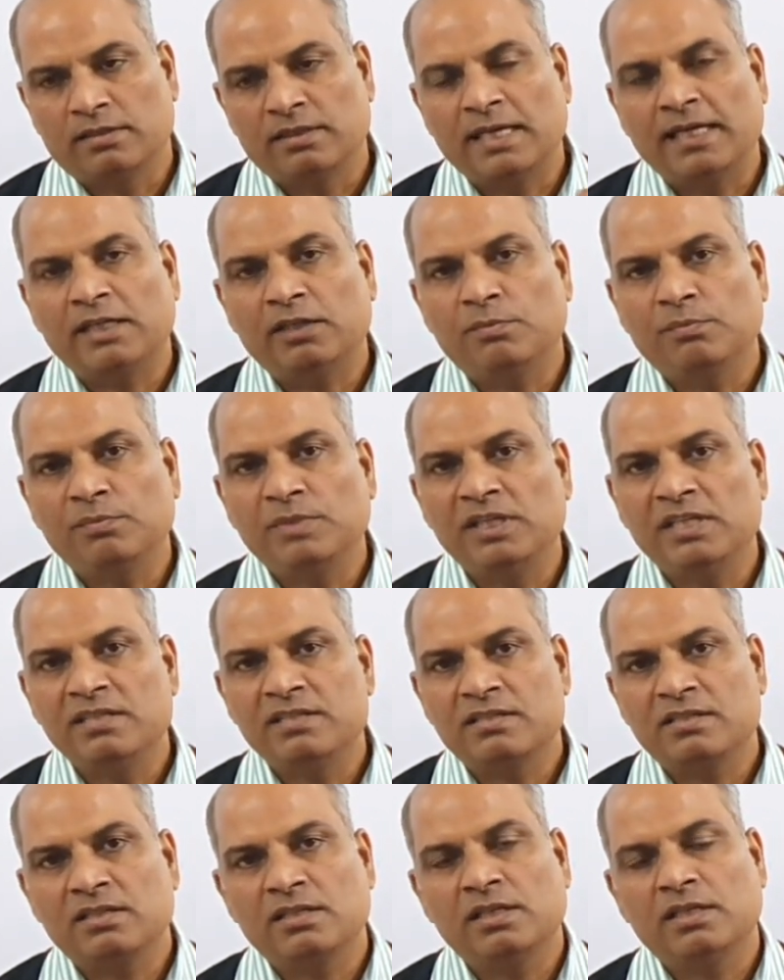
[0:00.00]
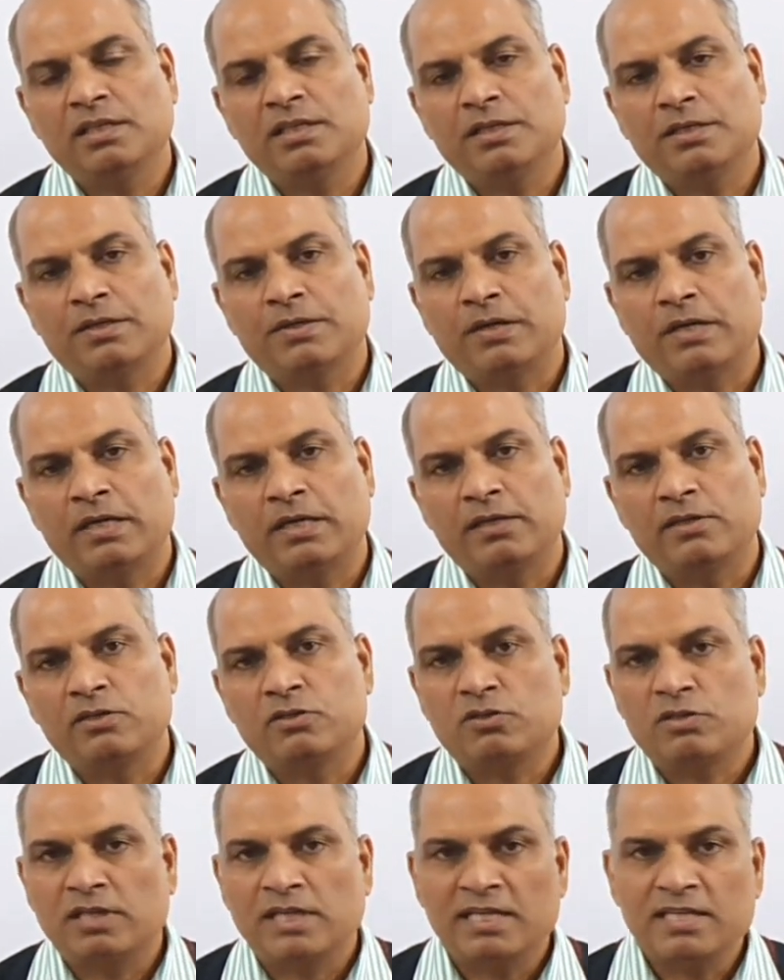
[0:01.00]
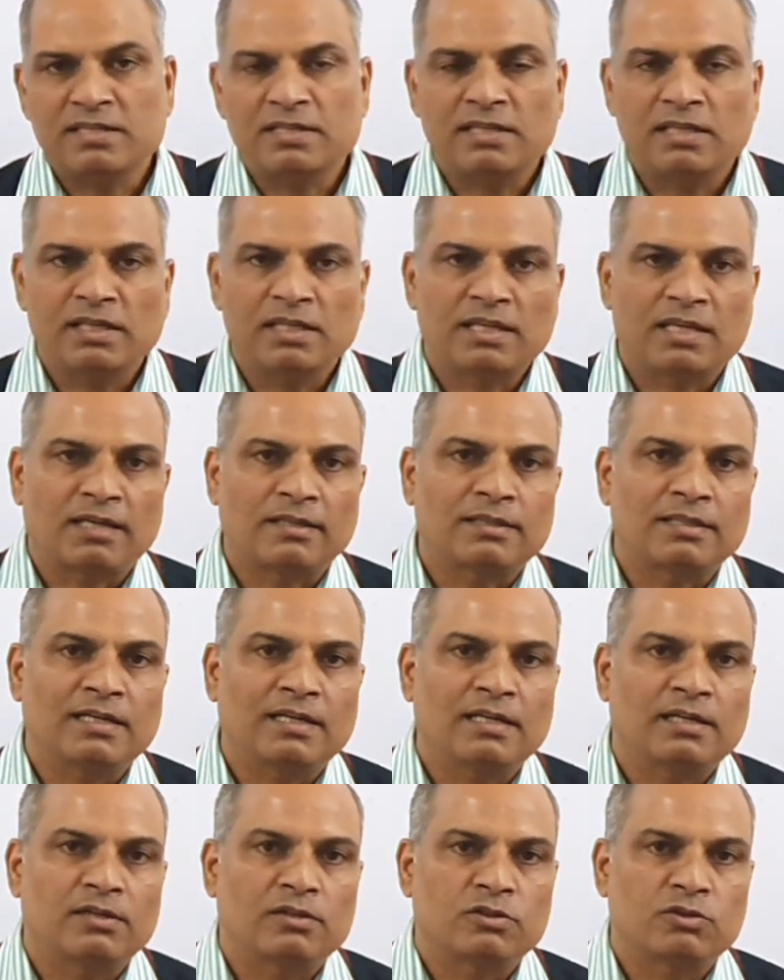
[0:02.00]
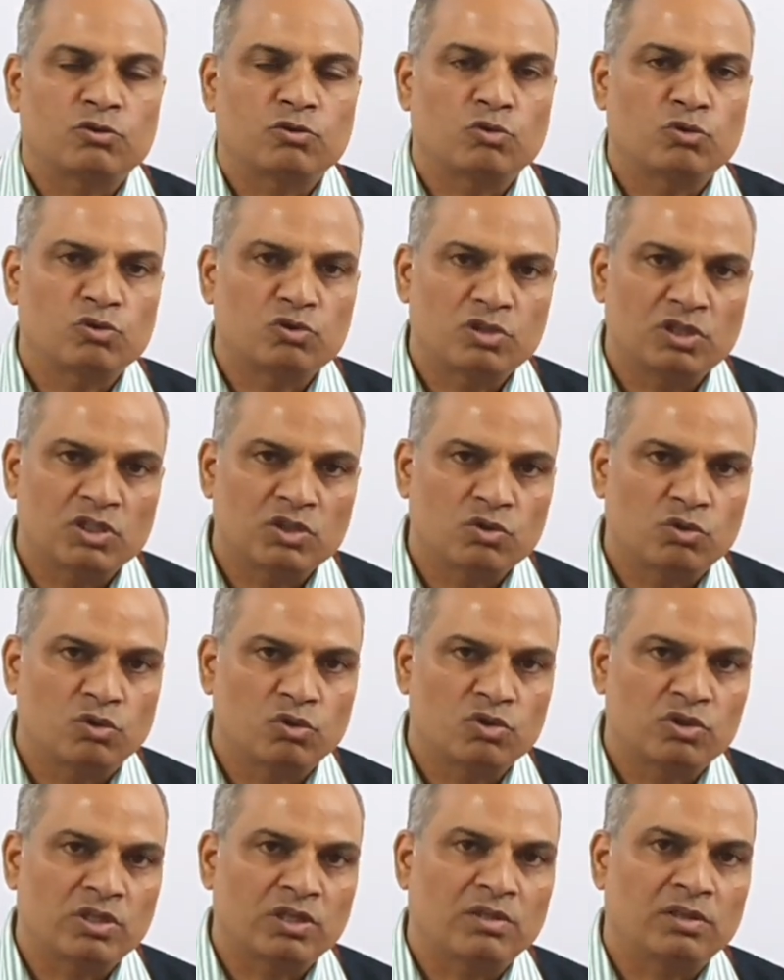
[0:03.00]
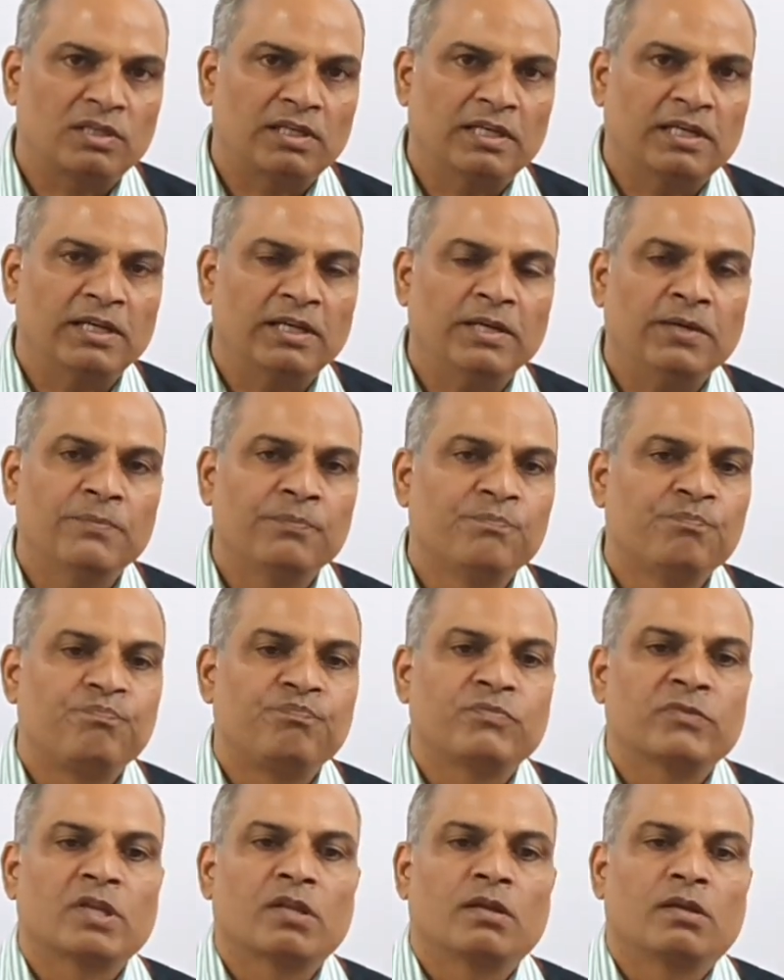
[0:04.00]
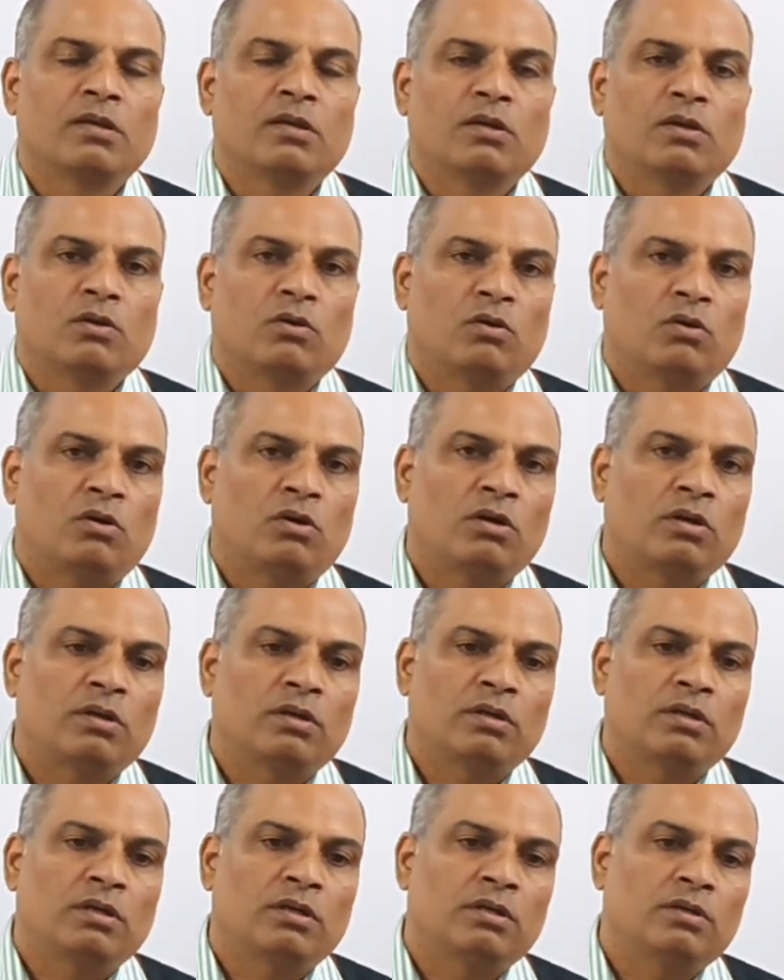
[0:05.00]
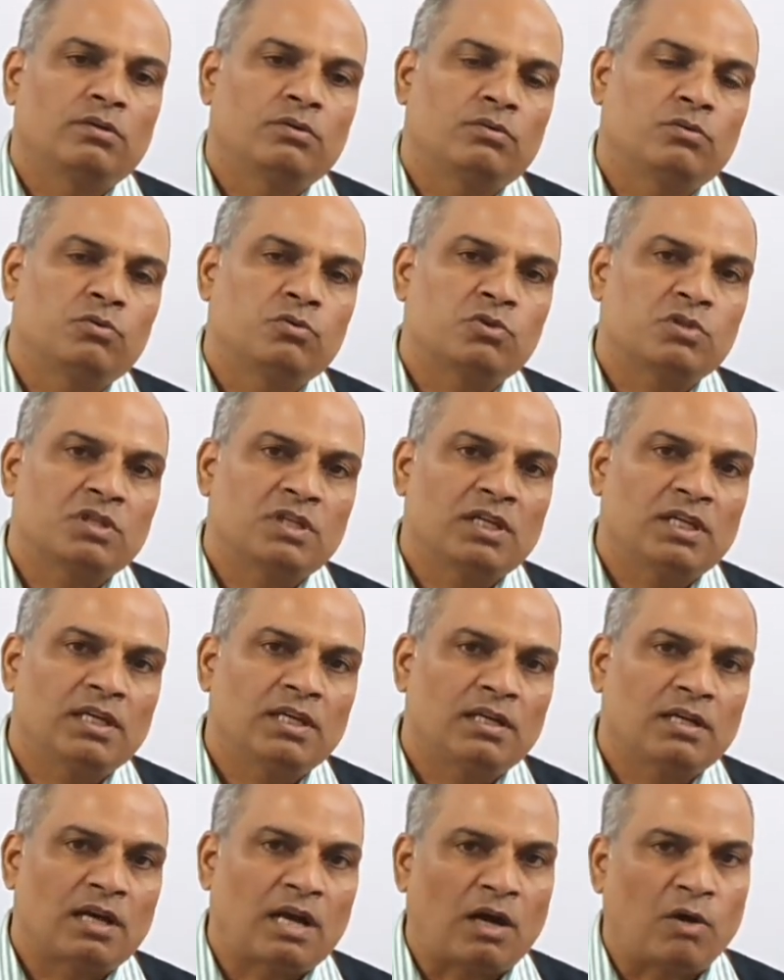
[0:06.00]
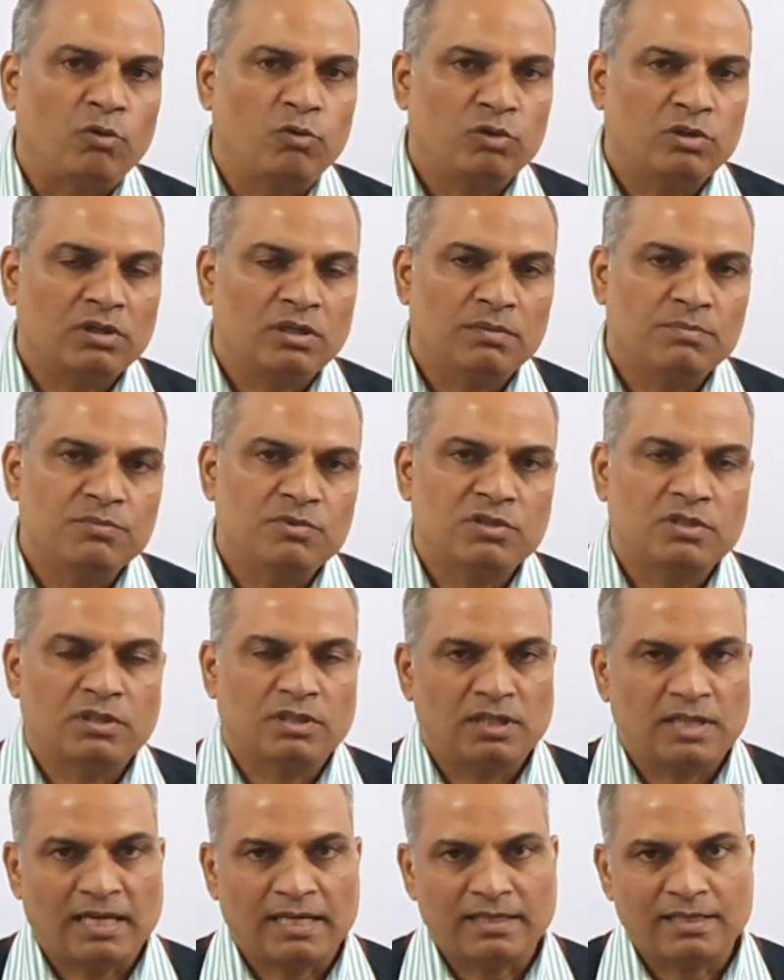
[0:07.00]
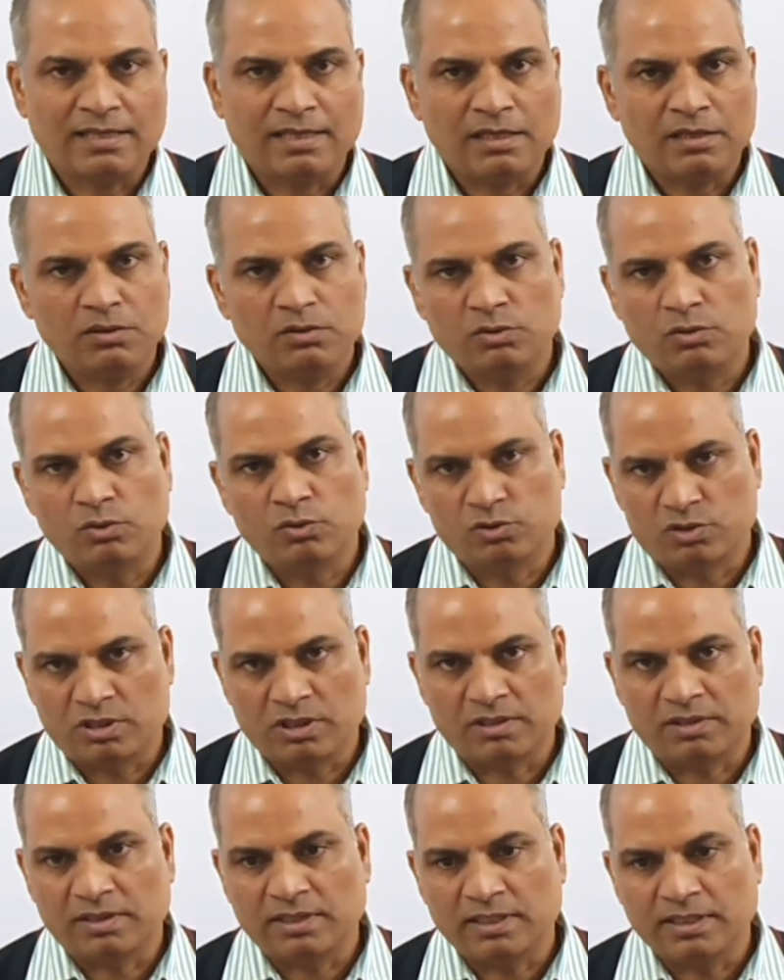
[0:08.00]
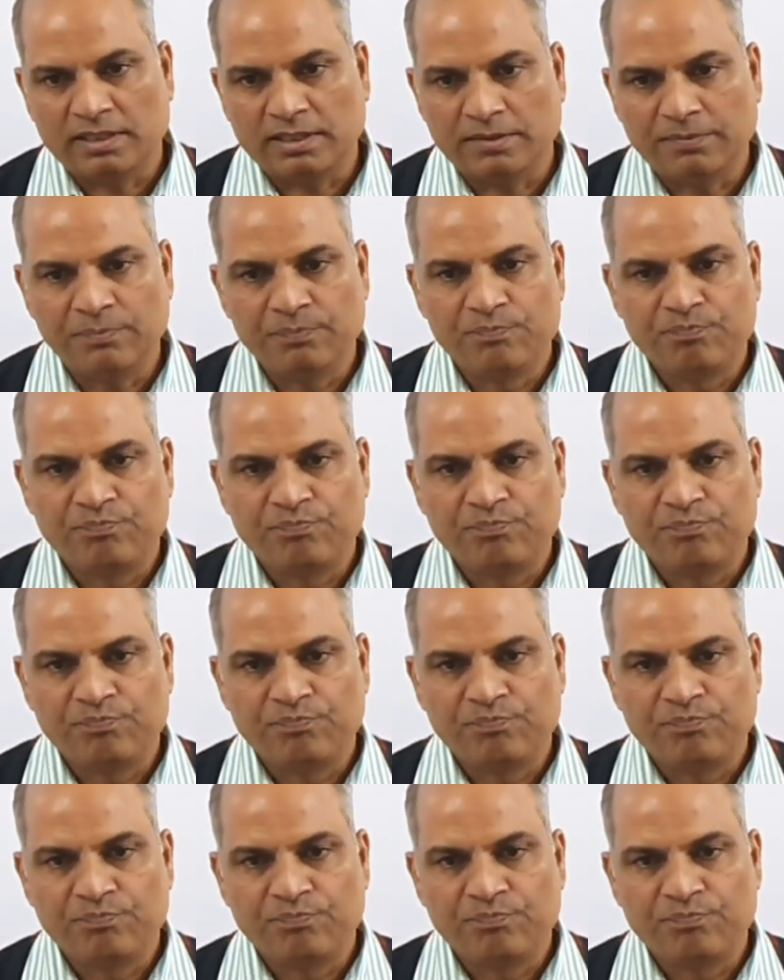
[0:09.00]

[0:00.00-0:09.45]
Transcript: दैट मींस कि स्ट्रेस के क्या क्या सोर्सेज हो सकते हैं और उसके आउटकम्स क्या क्या हो सकते हैं